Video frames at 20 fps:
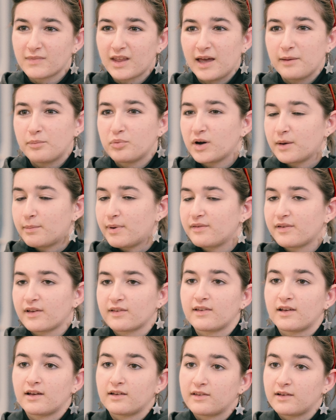elle pourrait pas faire
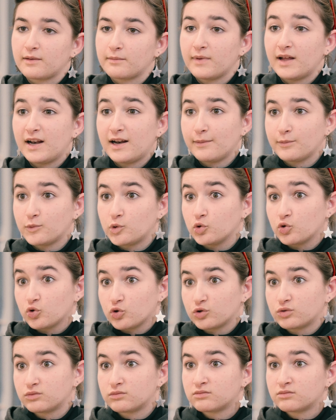ça à Sam, elle l'aime toujours.